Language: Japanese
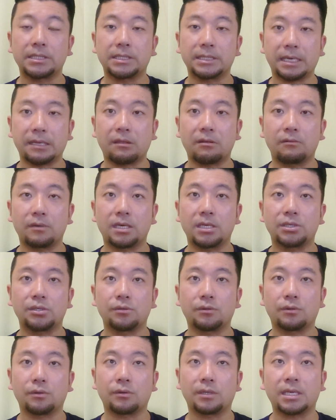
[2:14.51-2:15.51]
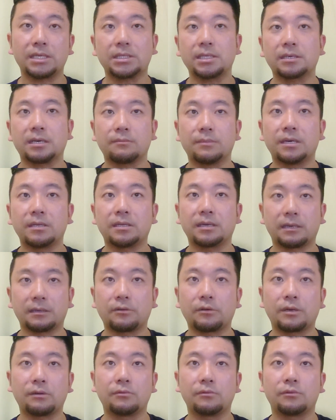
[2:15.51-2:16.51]
4月の下旬という他社がまだ
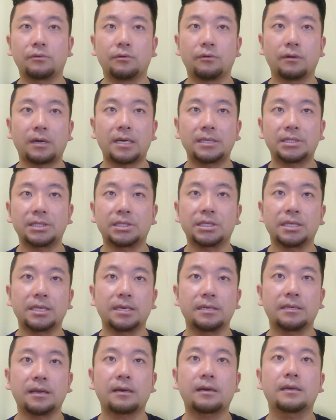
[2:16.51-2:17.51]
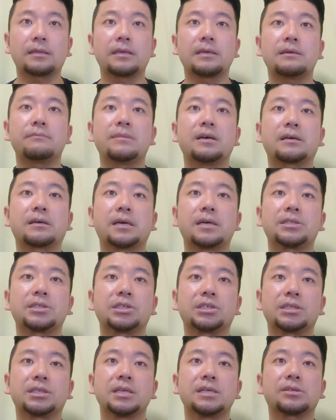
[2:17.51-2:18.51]
これ運行を開始してない中で、まあ、開
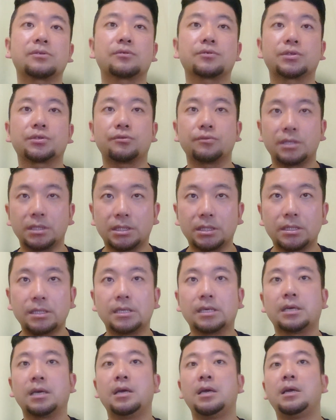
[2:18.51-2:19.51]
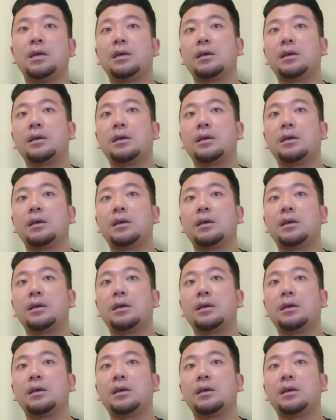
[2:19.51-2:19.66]
始して、その初日に、